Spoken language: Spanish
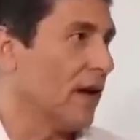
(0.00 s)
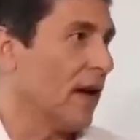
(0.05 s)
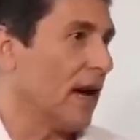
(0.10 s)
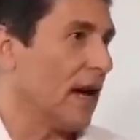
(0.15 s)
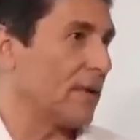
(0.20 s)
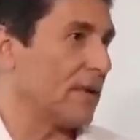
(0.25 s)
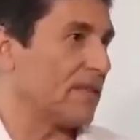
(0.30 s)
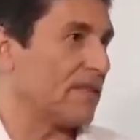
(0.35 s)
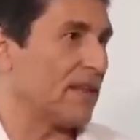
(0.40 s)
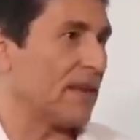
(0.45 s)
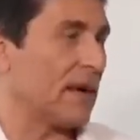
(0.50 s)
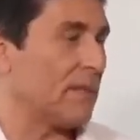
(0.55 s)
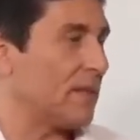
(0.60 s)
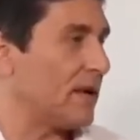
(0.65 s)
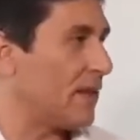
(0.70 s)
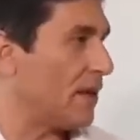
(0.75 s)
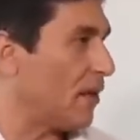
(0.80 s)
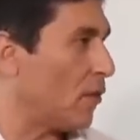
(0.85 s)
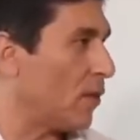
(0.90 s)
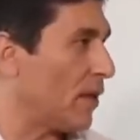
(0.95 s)
A ver, si ya
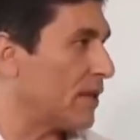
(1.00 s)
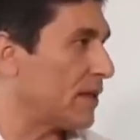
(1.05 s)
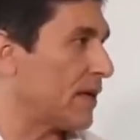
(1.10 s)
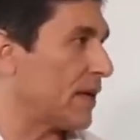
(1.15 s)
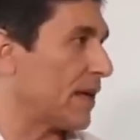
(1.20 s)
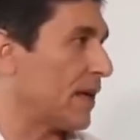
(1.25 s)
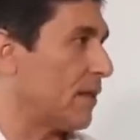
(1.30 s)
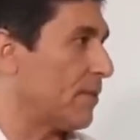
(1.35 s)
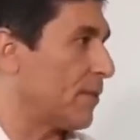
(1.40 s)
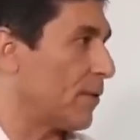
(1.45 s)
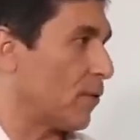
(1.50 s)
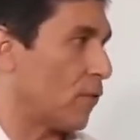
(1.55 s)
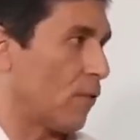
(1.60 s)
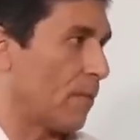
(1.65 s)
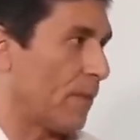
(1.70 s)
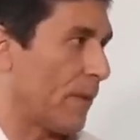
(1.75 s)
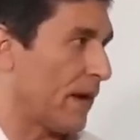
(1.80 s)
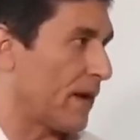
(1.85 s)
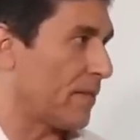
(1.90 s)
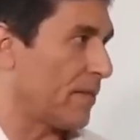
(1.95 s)
me di cuenta que el
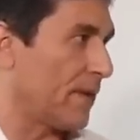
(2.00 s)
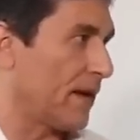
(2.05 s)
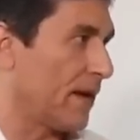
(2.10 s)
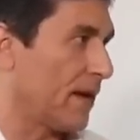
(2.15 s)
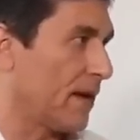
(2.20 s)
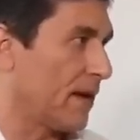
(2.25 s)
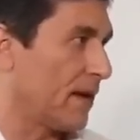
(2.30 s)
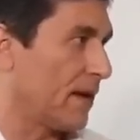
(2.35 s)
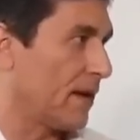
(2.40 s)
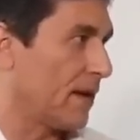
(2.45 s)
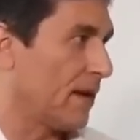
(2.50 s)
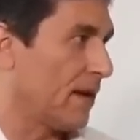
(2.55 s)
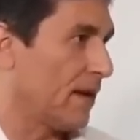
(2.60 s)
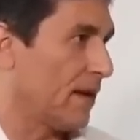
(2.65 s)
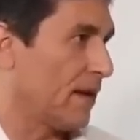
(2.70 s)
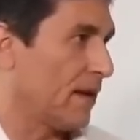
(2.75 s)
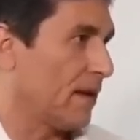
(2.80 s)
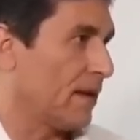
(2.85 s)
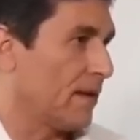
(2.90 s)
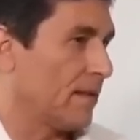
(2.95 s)
preocuparme
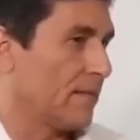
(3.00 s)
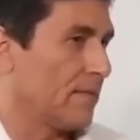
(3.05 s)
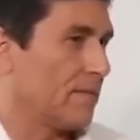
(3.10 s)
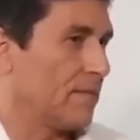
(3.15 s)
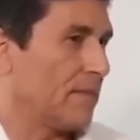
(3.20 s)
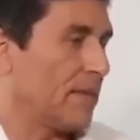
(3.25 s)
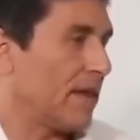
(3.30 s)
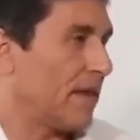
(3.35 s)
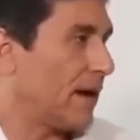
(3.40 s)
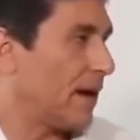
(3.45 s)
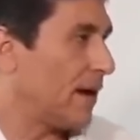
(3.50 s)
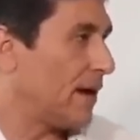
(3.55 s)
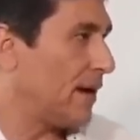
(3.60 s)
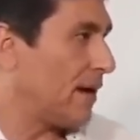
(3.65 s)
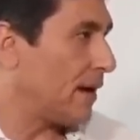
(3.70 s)
me da